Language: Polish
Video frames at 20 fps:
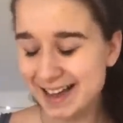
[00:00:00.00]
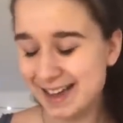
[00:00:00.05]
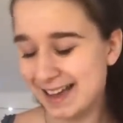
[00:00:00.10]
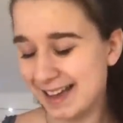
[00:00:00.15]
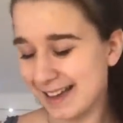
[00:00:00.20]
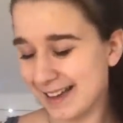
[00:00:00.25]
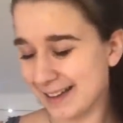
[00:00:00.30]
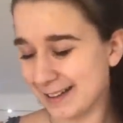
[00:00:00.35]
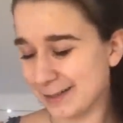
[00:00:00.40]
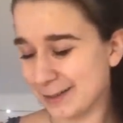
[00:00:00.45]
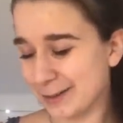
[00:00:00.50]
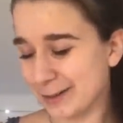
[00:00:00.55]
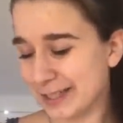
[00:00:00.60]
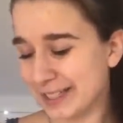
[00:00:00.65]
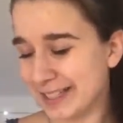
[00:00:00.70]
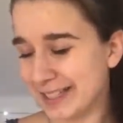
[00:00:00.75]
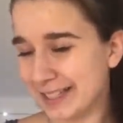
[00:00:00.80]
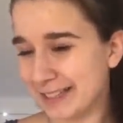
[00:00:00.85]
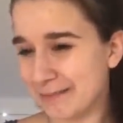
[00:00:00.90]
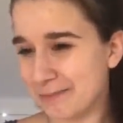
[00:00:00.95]
E, no
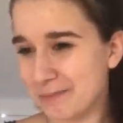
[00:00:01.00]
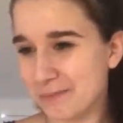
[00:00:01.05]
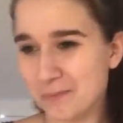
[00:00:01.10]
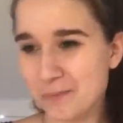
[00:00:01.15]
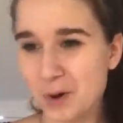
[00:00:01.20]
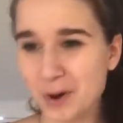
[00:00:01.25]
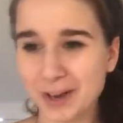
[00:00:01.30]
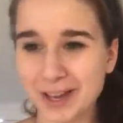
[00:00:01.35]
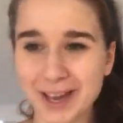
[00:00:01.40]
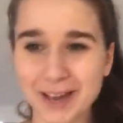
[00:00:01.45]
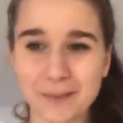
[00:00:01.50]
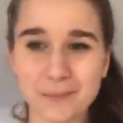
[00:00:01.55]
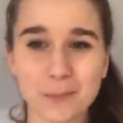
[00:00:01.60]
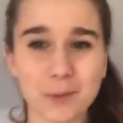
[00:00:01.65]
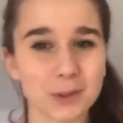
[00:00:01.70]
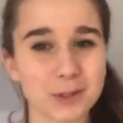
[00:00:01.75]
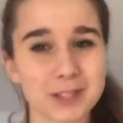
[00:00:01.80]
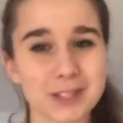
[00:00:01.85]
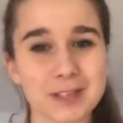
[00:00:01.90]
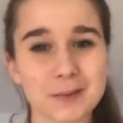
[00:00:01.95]
i moje
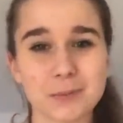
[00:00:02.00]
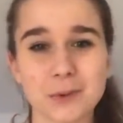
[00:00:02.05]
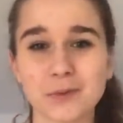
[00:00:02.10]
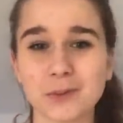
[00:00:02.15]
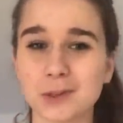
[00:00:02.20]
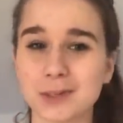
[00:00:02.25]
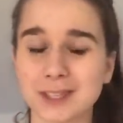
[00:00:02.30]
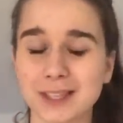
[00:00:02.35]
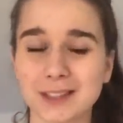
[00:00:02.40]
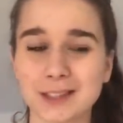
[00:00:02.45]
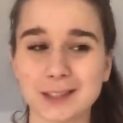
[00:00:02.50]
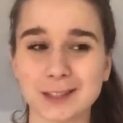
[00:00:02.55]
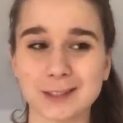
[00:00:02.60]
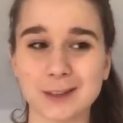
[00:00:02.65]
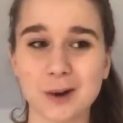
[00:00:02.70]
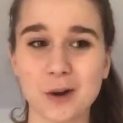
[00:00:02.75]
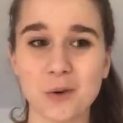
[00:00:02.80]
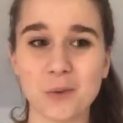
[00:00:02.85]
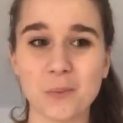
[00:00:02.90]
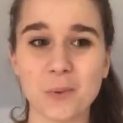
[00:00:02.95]
emocje powiązane z
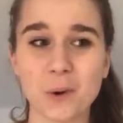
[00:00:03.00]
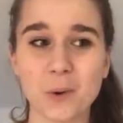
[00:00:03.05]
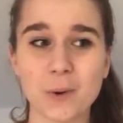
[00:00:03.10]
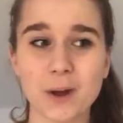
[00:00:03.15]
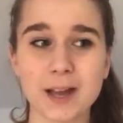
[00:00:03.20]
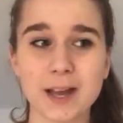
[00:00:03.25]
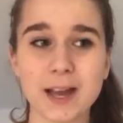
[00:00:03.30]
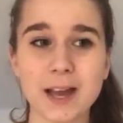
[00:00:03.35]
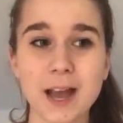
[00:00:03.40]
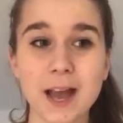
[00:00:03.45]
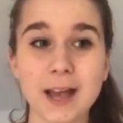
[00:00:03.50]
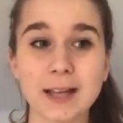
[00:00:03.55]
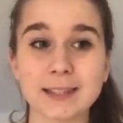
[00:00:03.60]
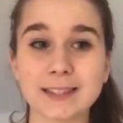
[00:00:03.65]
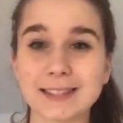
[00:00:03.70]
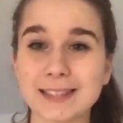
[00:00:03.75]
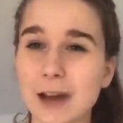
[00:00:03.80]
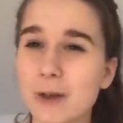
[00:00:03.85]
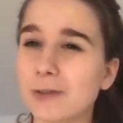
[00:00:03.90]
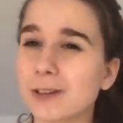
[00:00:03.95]
nią były
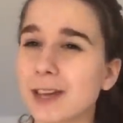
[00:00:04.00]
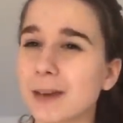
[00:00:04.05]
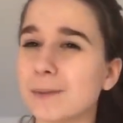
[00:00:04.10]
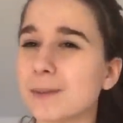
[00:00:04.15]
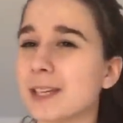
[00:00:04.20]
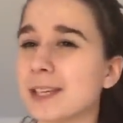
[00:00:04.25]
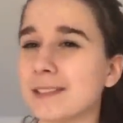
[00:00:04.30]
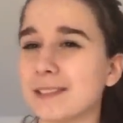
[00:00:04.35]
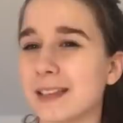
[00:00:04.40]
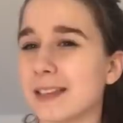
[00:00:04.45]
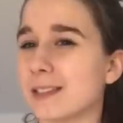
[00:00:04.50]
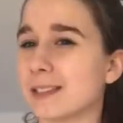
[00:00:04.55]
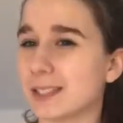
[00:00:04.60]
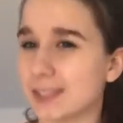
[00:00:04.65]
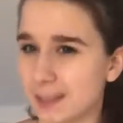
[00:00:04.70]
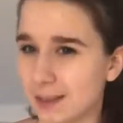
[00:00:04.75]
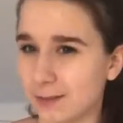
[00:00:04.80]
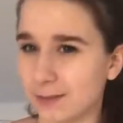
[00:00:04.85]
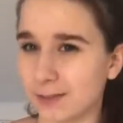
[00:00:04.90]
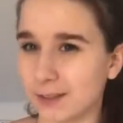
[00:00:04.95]
całkiem
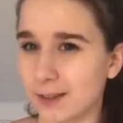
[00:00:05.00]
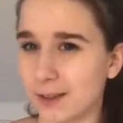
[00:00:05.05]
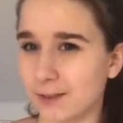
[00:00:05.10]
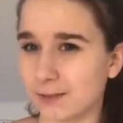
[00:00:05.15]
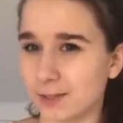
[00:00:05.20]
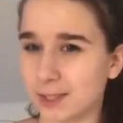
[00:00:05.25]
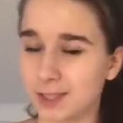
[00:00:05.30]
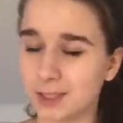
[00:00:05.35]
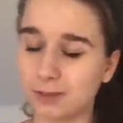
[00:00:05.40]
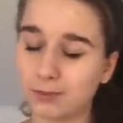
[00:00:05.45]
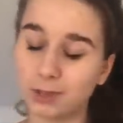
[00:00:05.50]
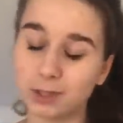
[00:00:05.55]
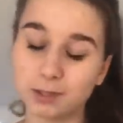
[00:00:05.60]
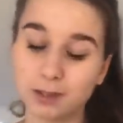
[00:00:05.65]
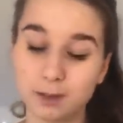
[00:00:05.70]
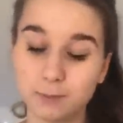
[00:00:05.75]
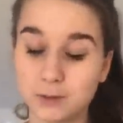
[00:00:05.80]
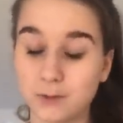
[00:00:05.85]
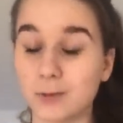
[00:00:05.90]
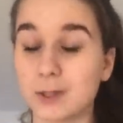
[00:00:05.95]
intensywne, więc
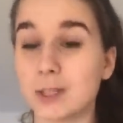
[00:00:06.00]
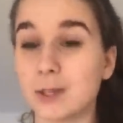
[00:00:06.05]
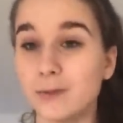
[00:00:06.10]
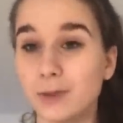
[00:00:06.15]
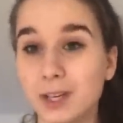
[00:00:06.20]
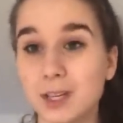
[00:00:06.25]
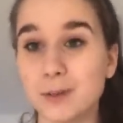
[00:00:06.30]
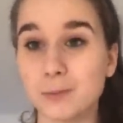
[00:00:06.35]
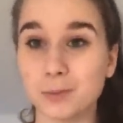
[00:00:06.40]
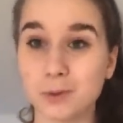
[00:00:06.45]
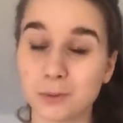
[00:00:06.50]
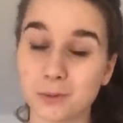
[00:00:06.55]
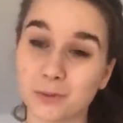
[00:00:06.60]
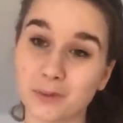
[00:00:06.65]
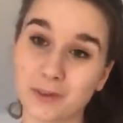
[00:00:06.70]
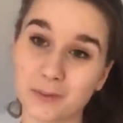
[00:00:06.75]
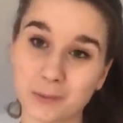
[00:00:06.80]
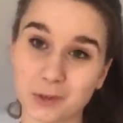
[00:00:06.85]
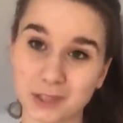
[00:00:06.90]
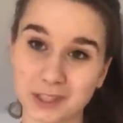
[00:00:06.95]
stwierdziłam, że właśnie fajnie byłoby
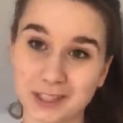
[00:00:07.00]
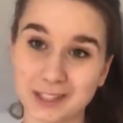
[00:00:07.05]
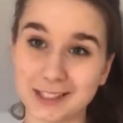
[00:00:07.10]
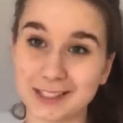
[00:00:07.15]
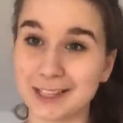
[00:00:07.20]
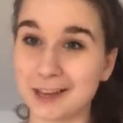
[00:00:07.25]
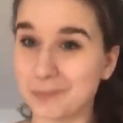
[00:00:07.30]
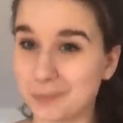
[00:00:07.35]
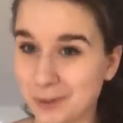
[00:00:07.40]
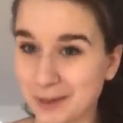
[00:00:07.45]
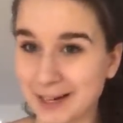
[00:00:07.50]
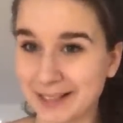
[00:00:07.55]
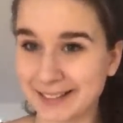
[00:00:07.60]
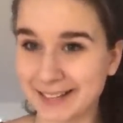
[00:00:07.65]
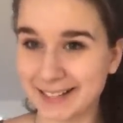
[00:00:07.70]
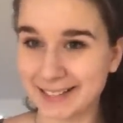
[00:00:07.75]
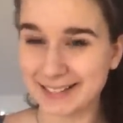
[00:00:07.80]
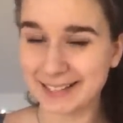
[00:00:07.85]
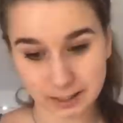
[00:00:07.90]
Wam o niej dzisiaj pogadać.